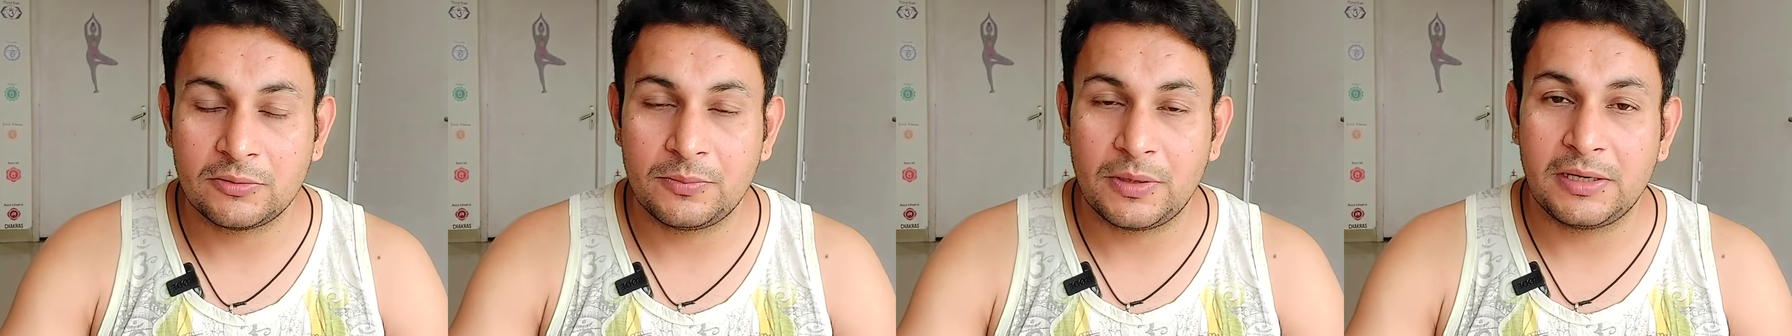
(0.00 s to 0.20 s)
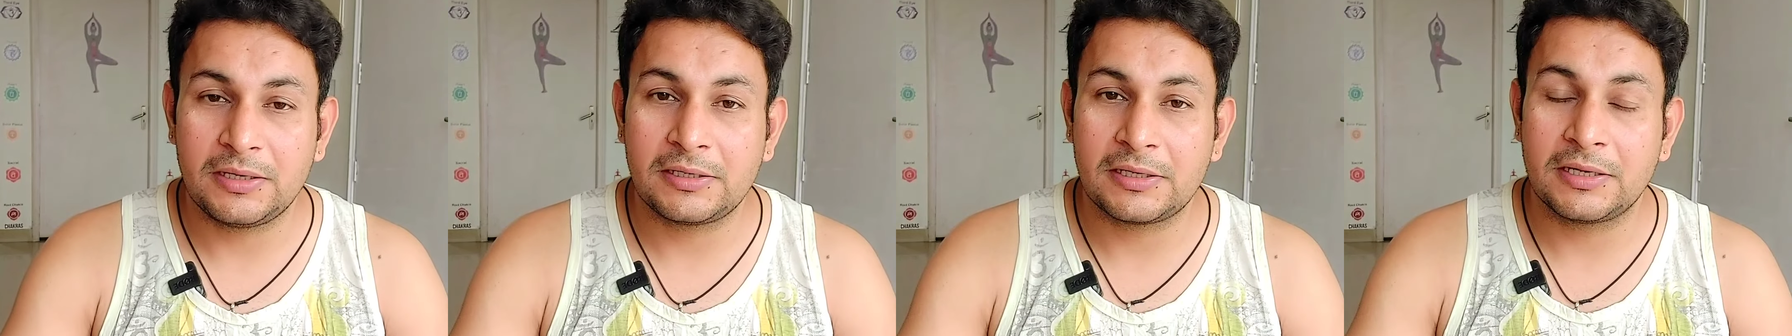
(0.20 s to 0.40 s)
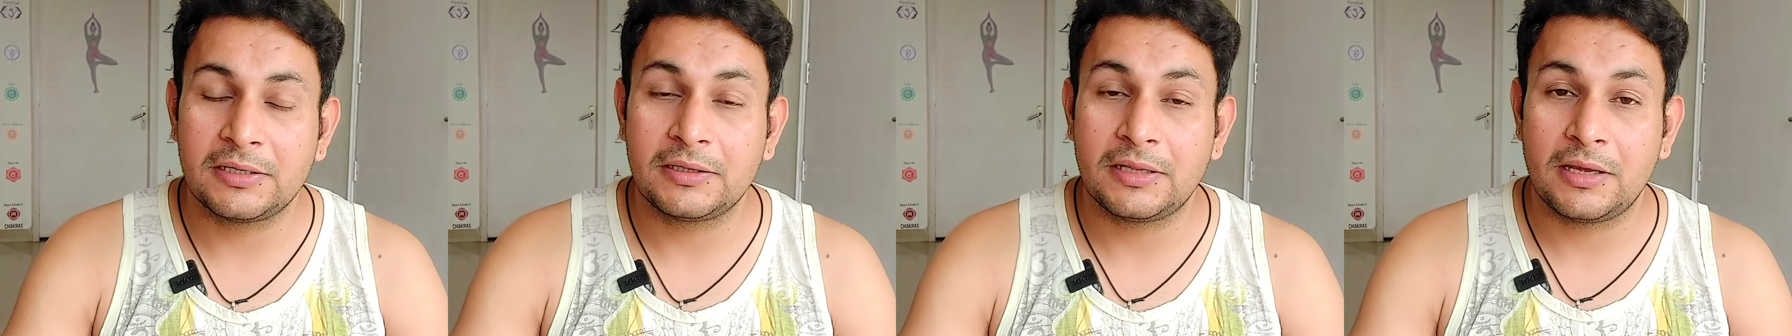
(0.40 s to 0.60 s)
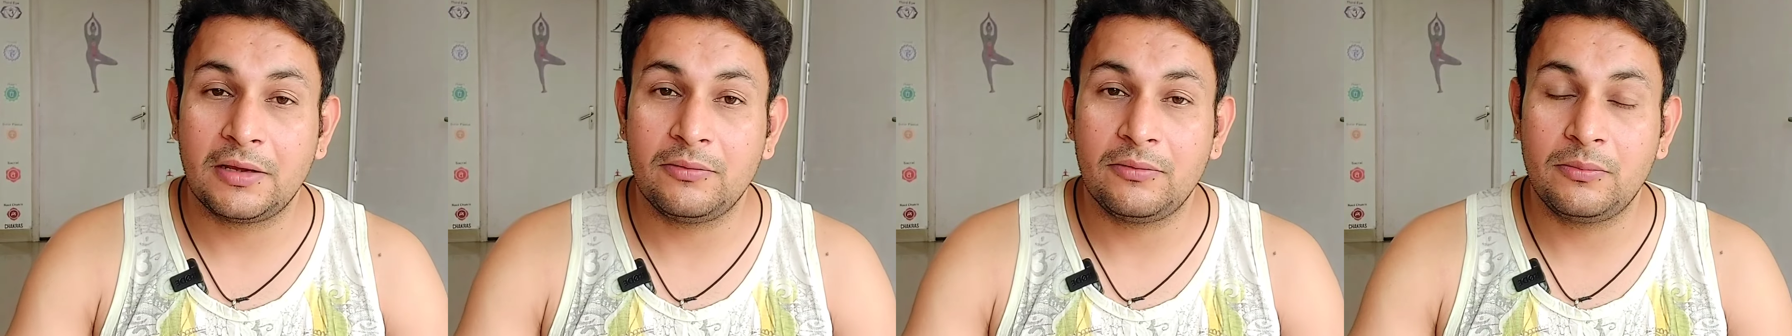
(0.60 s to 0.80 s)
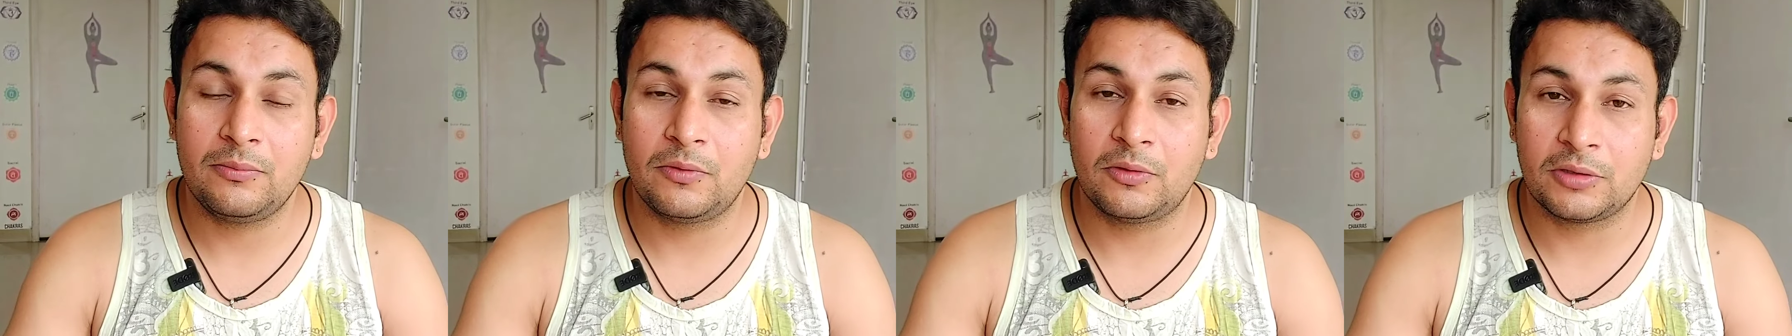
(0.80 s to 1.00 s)
जो मैट रहता
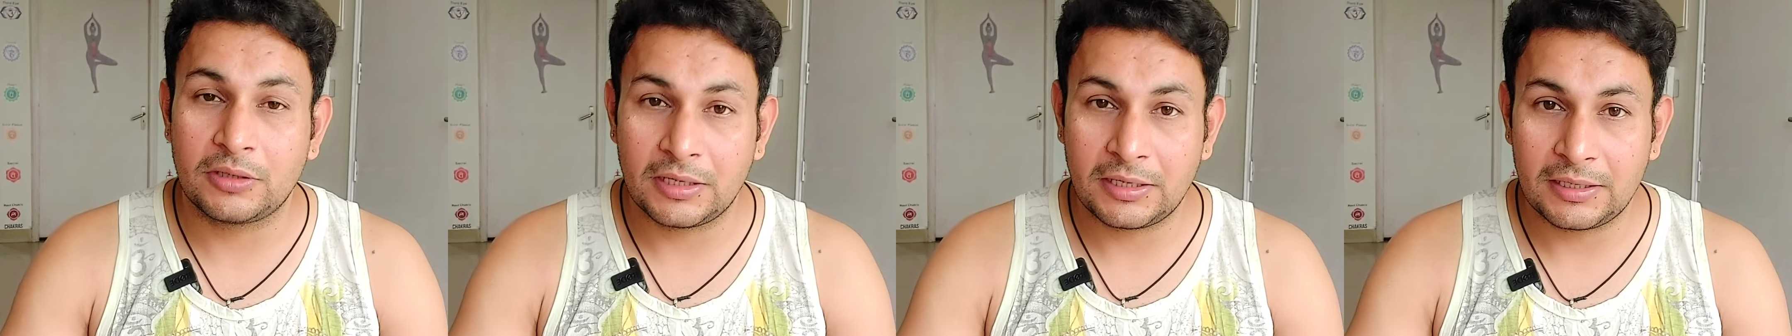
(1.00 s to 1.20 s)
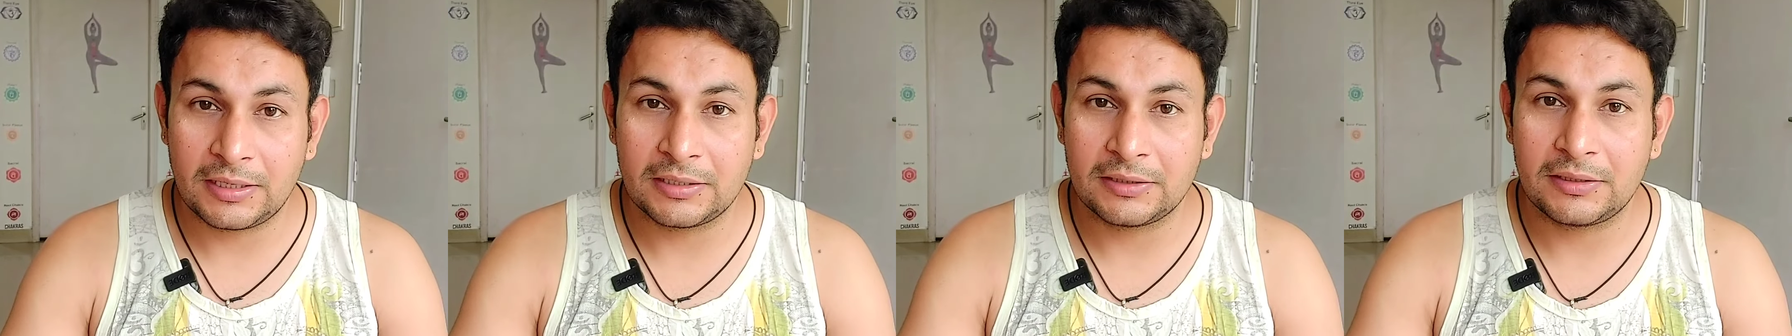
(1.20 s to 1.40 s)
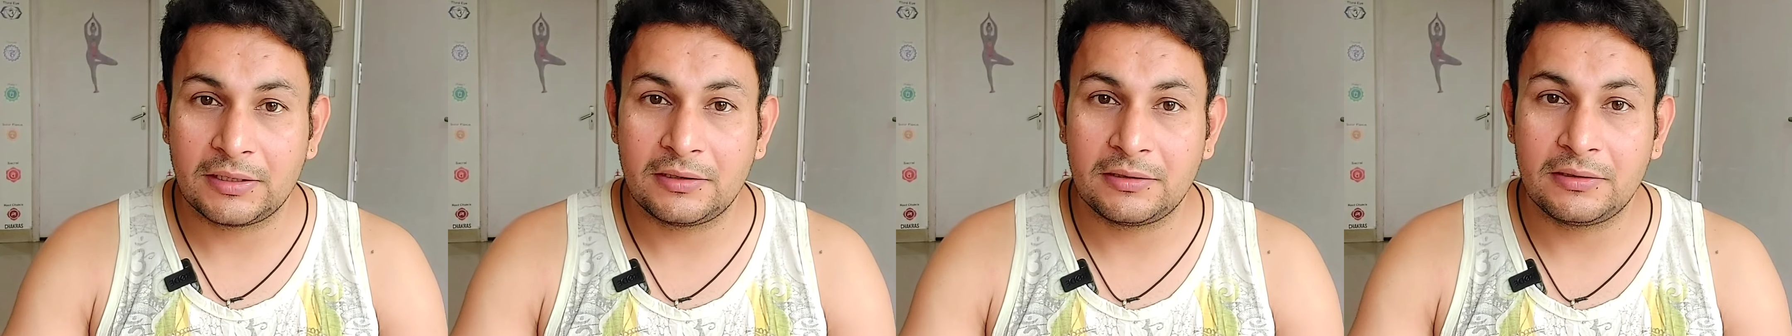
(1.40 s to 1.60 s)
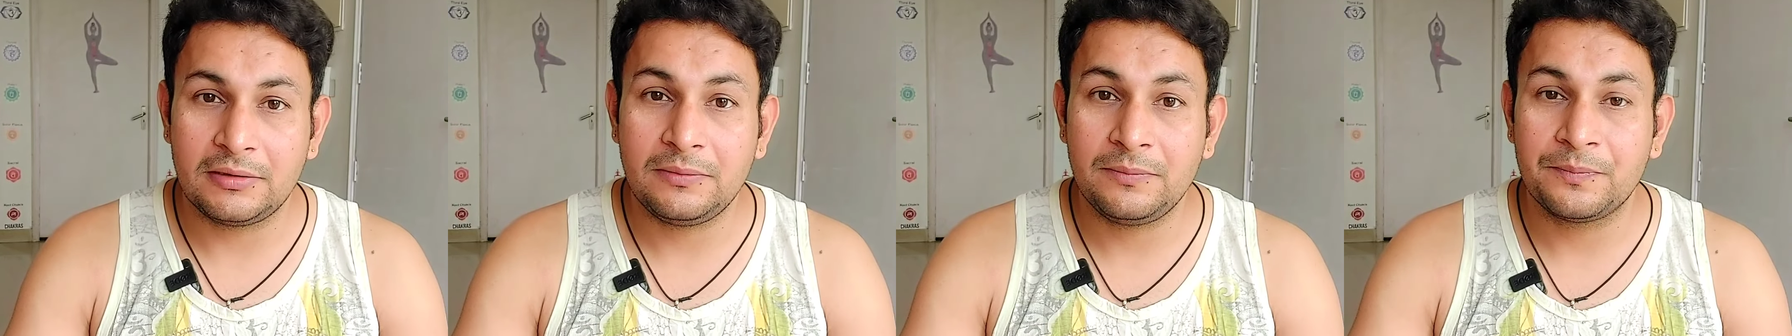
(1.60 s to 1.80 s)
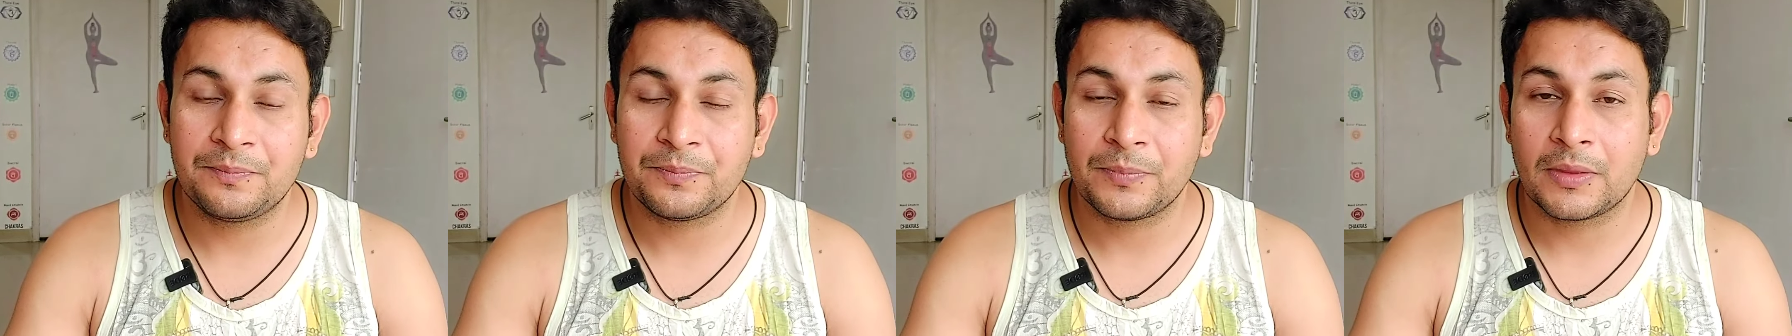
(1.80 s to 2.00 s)
है वो मोटा रहता है